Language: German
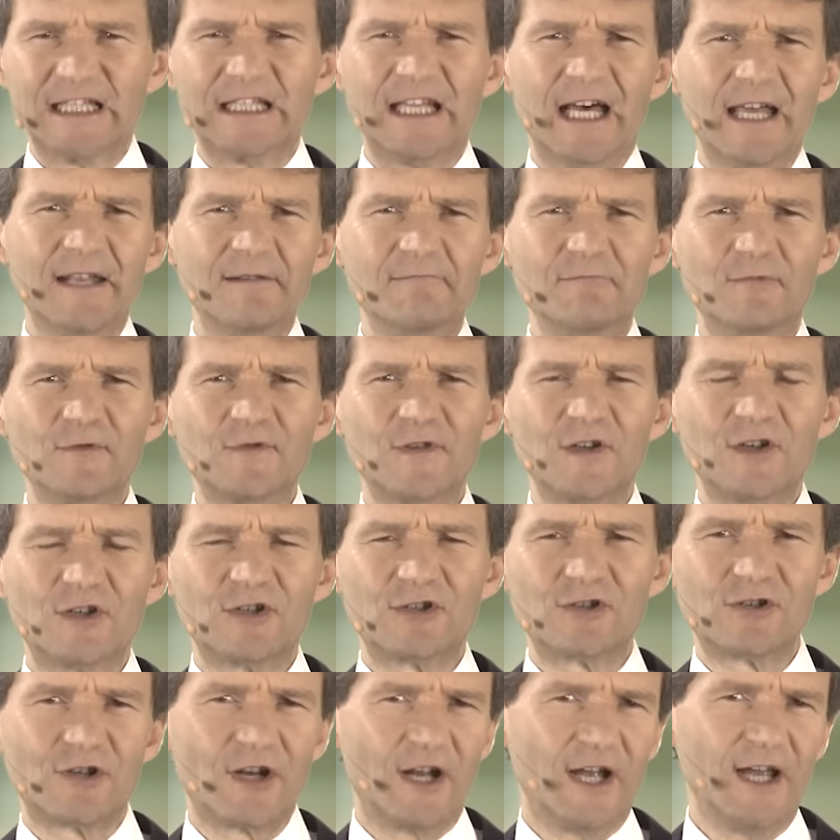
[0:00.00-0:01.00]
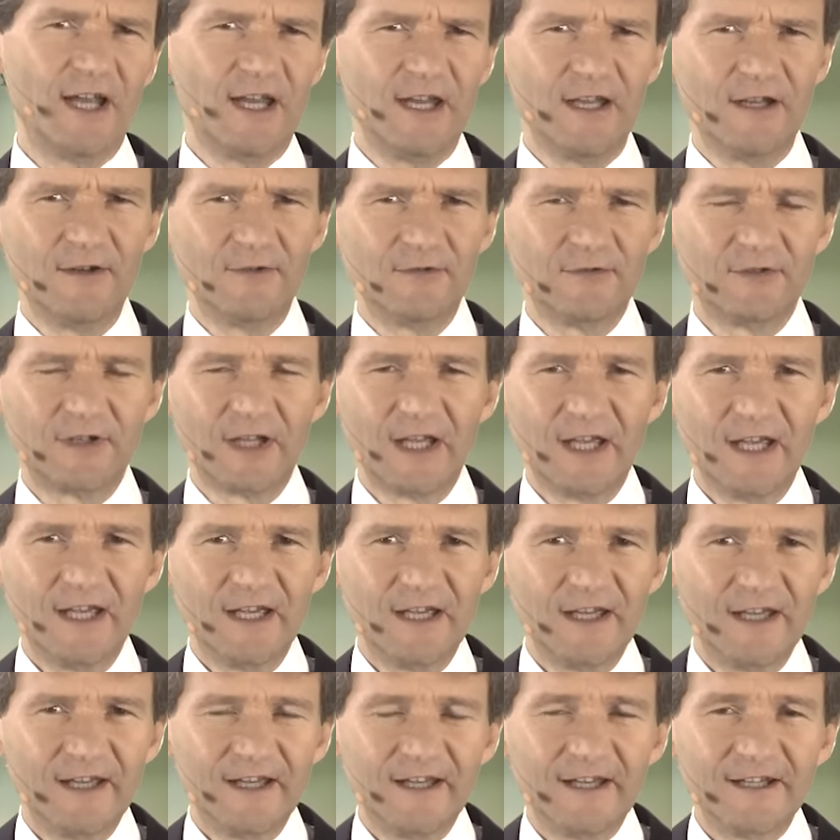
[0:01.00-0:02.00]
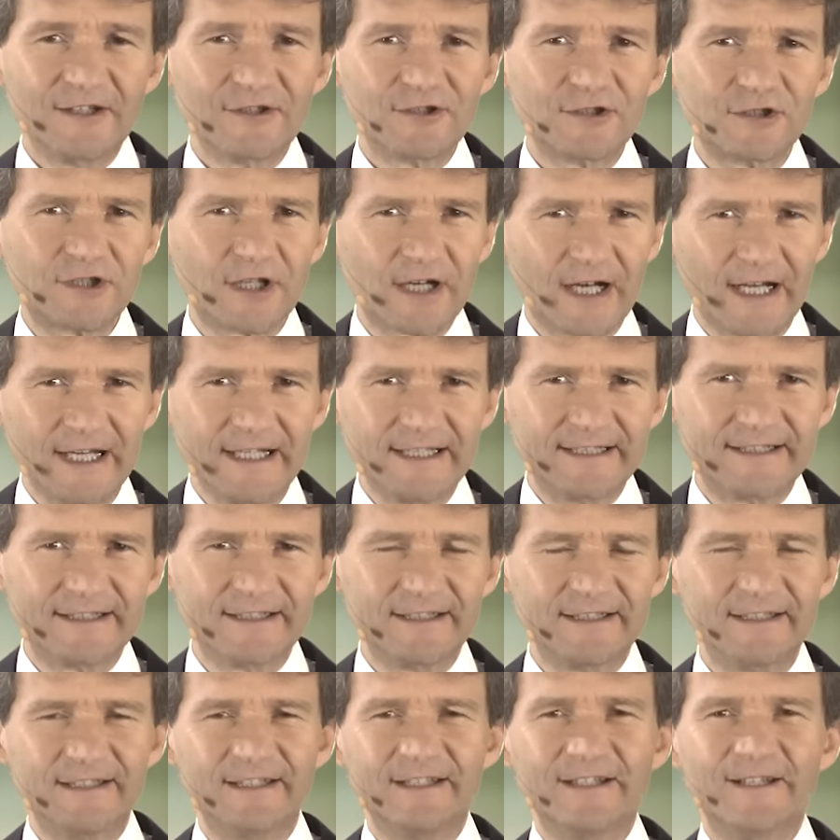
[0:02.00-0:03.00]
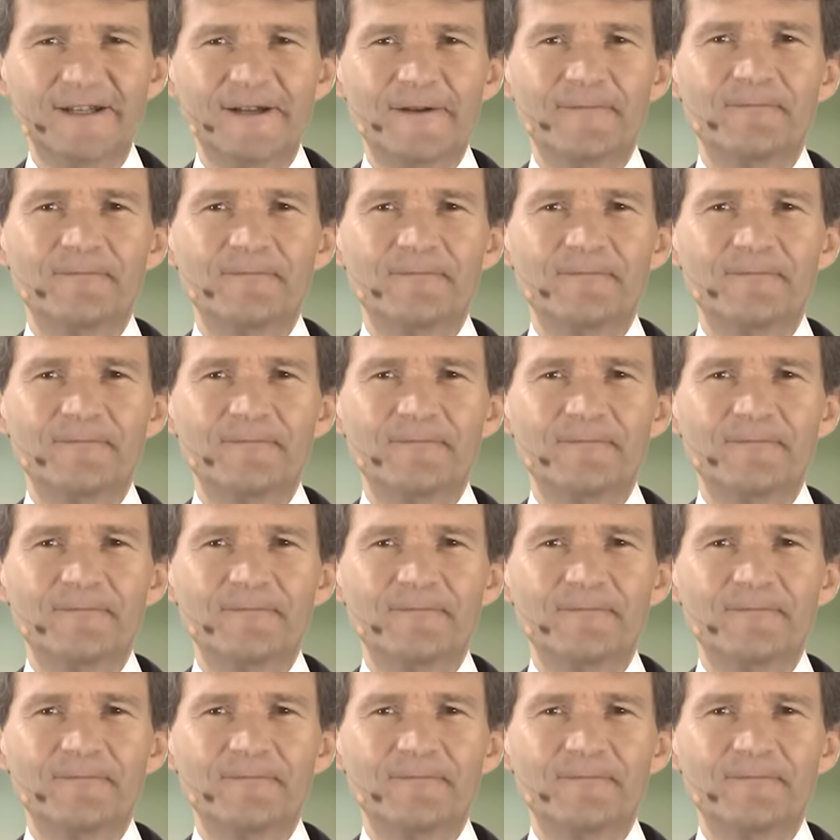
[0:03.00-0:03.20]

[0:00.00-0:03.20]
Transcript: Dann muss ich schreien und streiten.